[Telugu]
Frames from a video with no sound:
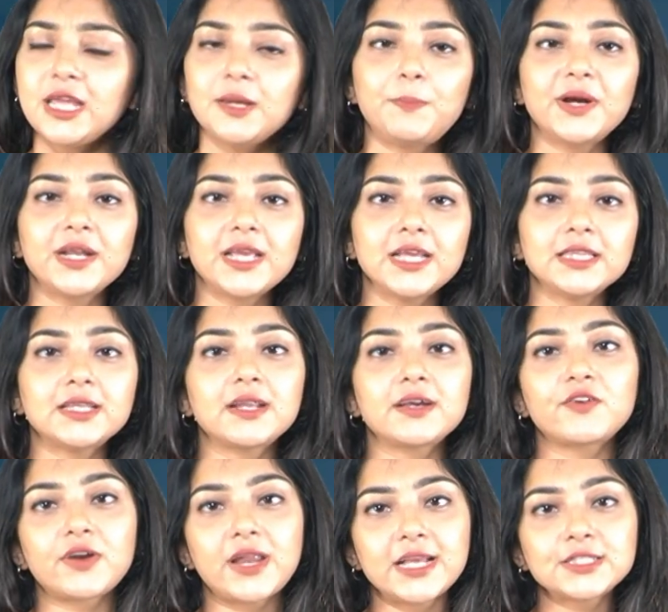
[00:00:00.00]
ఇప్పటికీ తన
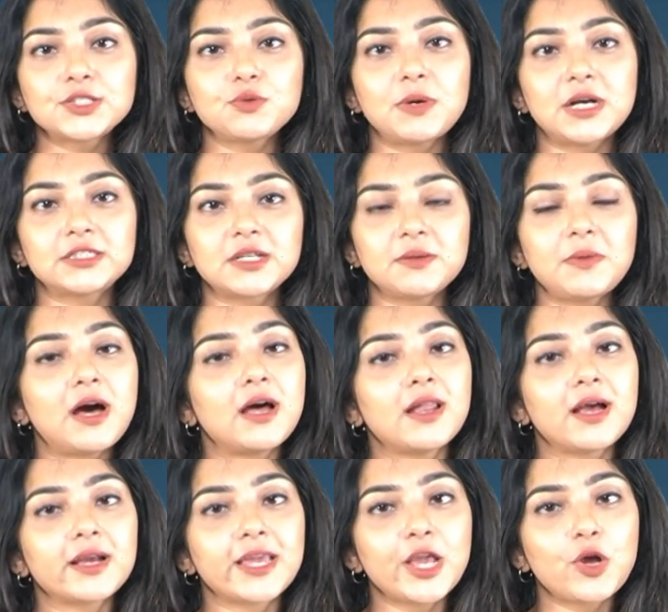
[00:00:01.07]
క్రేజ్ను మాత్రం
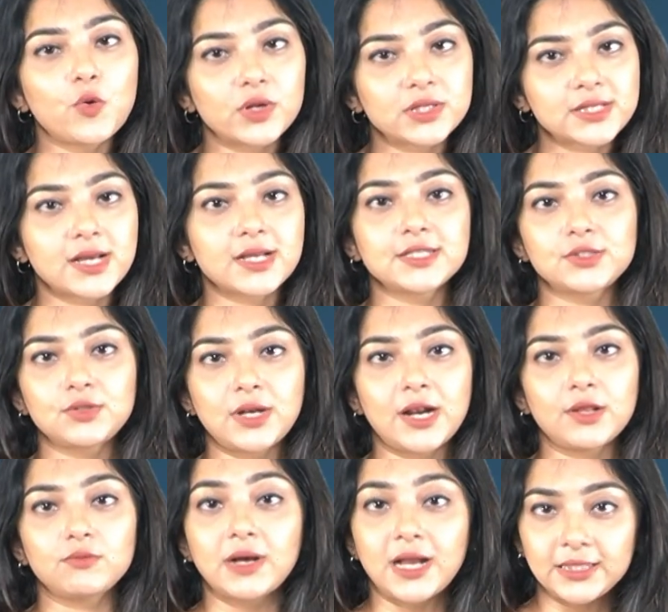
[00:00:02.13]
అలాగే
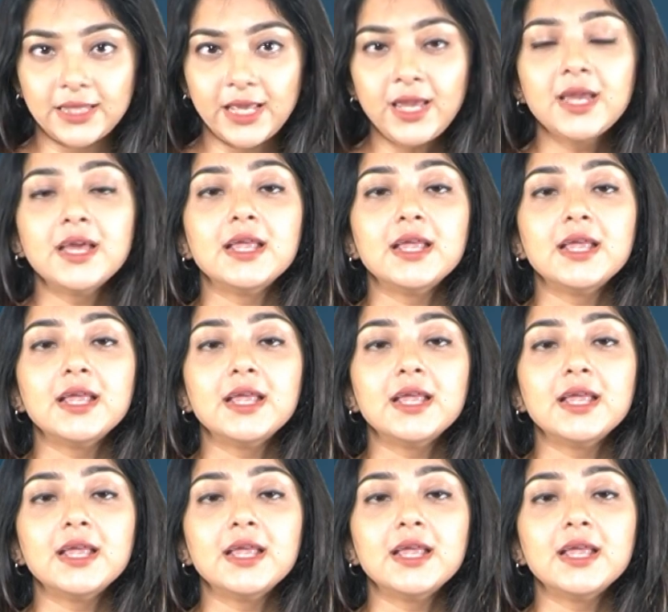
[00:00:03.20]
కొనసాగిస్తున్నాడు అయితే